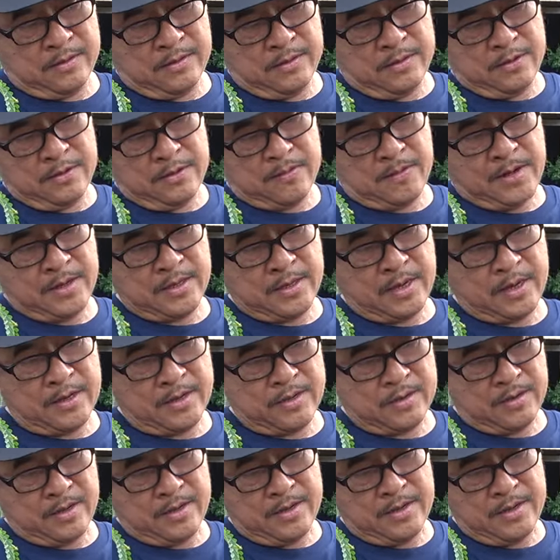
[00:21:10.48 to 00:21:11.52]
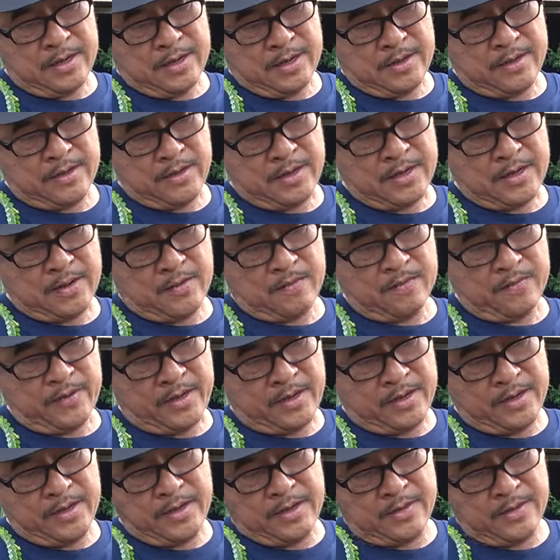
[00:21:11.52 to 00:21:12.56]
Nhưng mà bán thân thì thì công
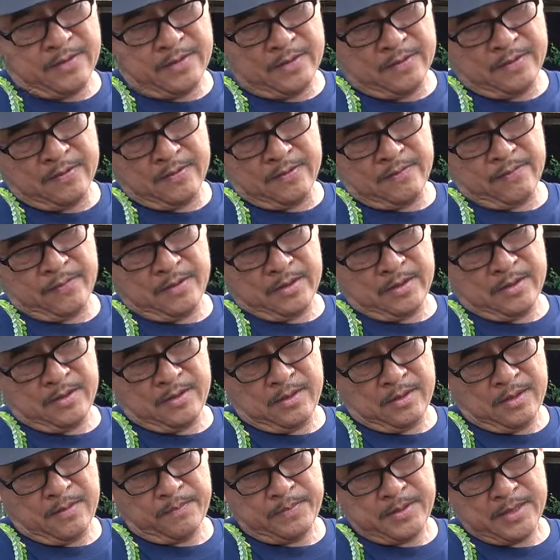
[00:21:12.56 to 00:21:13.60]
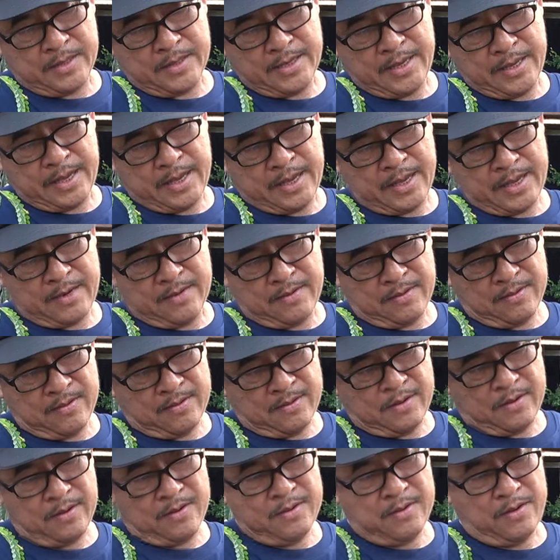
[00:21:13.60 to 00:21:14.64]
việc ha, giúp việc nhà rồi
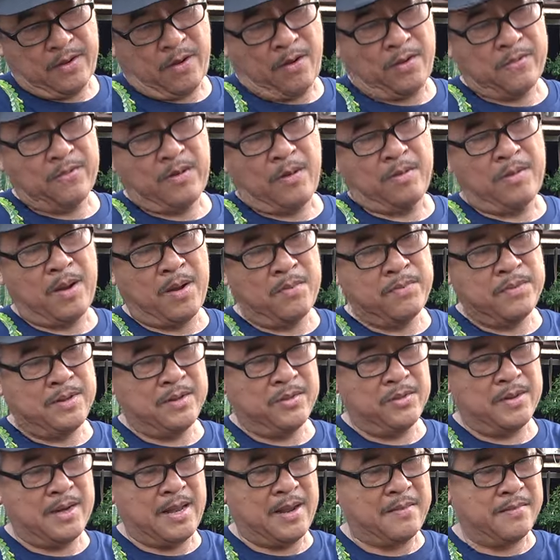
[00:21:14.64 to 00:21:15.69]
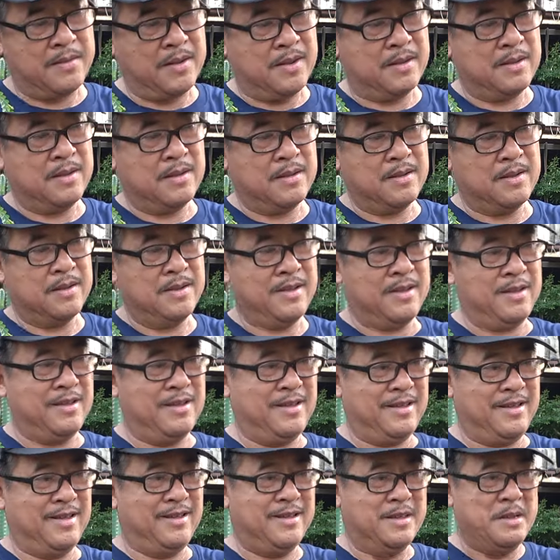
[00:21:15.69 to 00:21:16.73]
dọn phòng ốc thì tôi làm được thôi
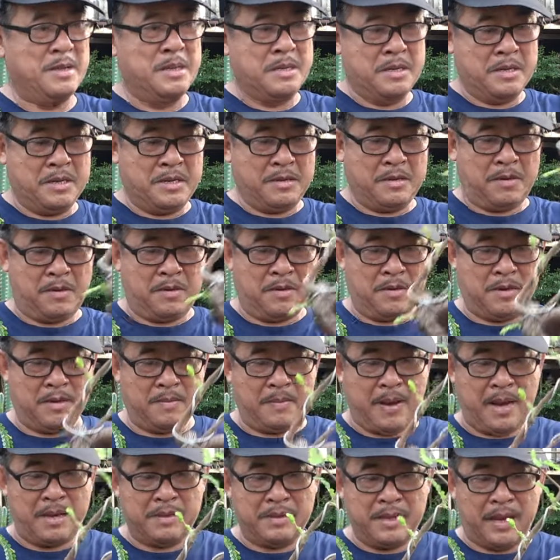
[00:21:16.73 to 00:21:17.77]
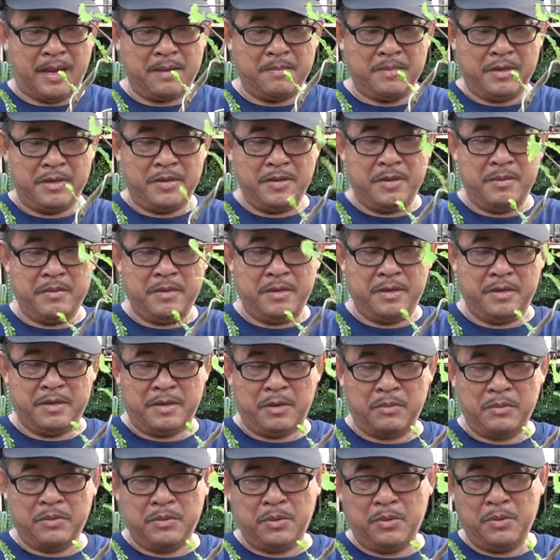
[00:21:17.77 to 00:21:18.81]
chứ chứ còn bán thân thì vô vườn
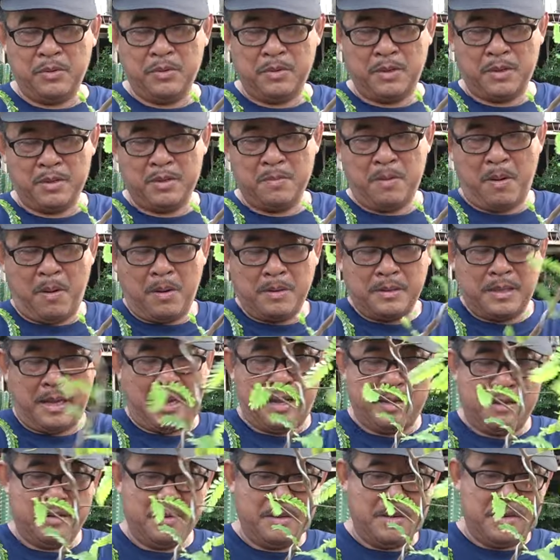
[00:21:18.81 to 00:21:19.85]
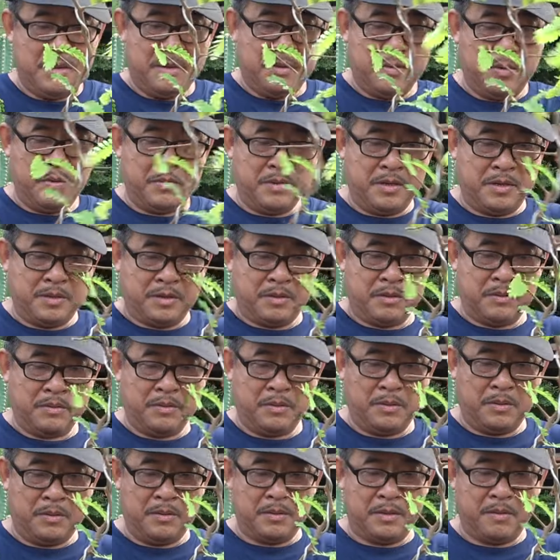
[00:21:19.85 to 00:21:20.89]
cao su thôi tôi bỏ tay, vô vườn cao
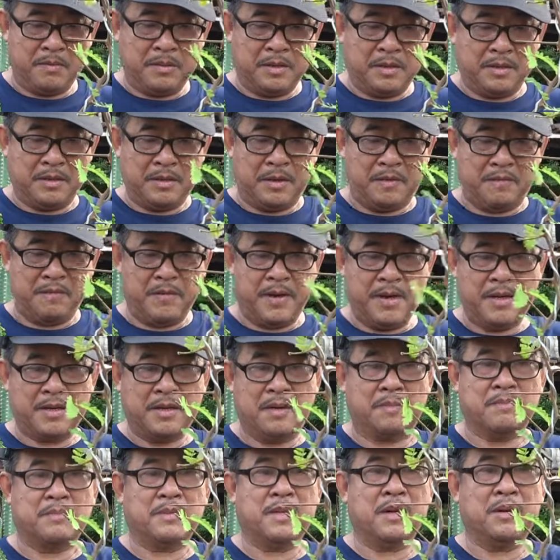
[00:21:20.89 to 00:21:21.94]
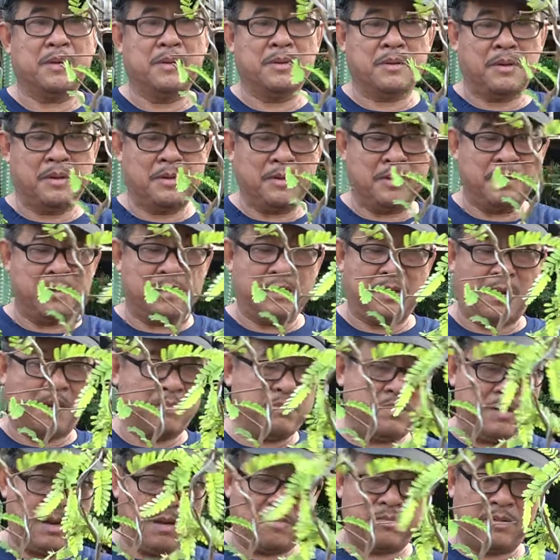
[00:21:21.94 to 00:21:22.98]
su trong trường cà phê trồng tiêu thôi thì
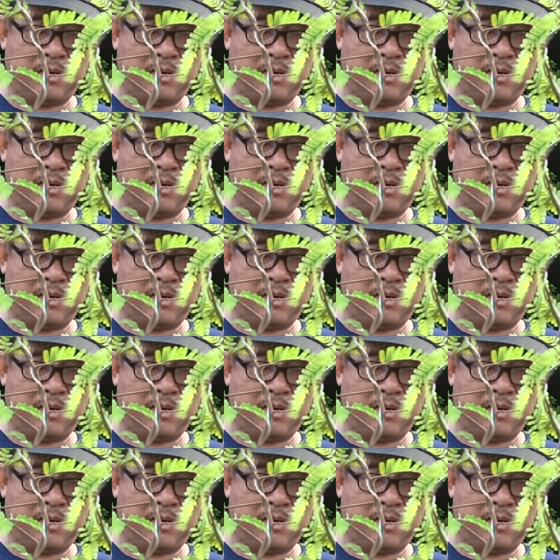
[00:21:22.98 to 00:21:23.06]
không không